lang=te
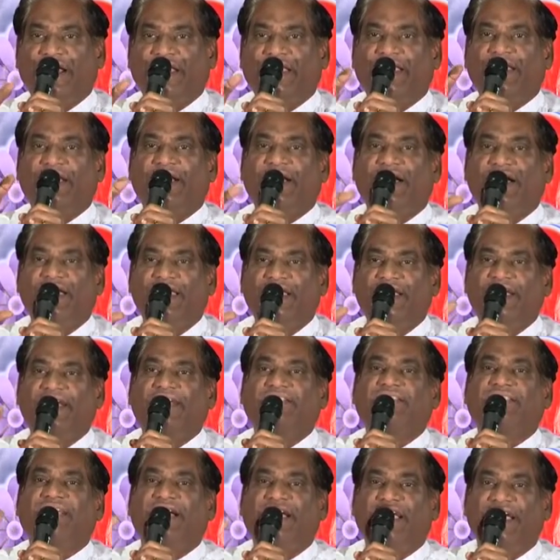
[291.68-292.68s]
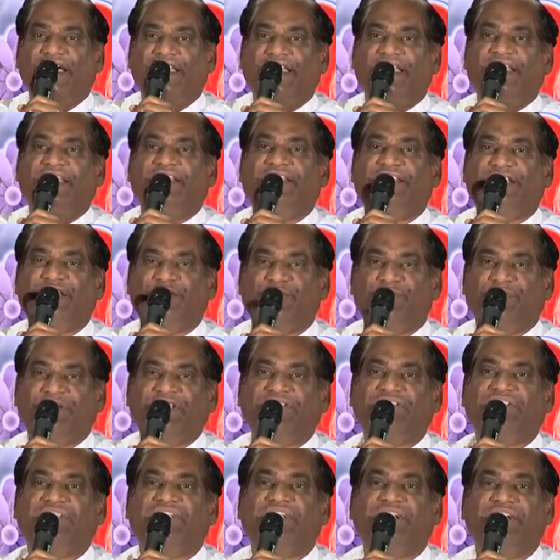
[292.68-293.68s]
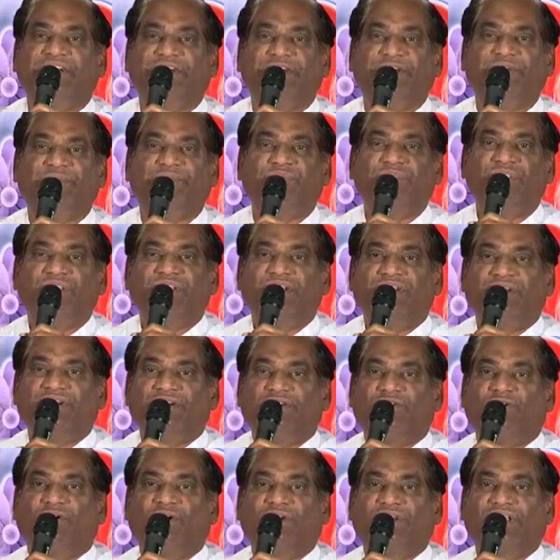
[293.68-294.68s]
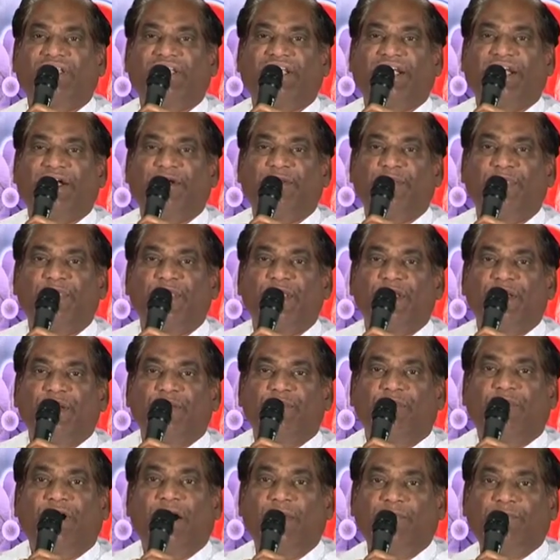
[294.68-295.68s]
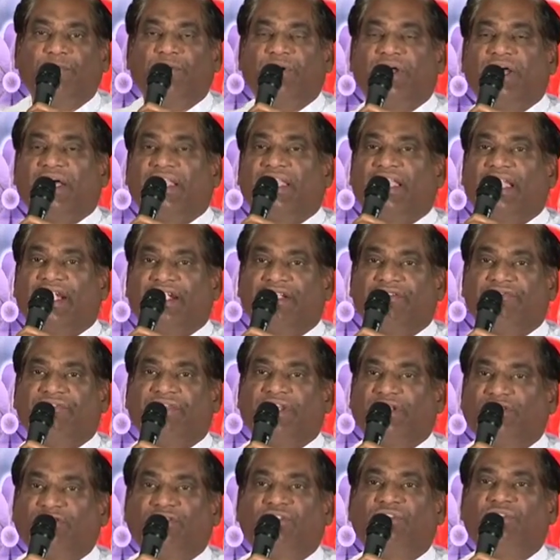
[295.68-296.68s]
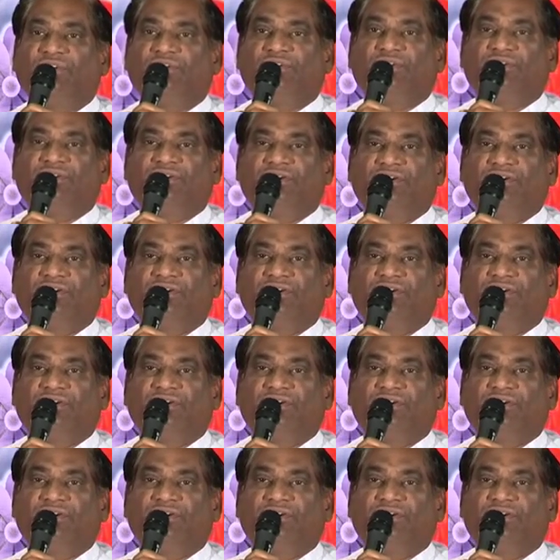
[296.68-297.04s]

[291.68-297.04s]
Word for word: రకరకాలుగా తయారైంది ఈ మధ్యనండి టోటల్గా బాపు గారు లాంటి వ్యక్తులు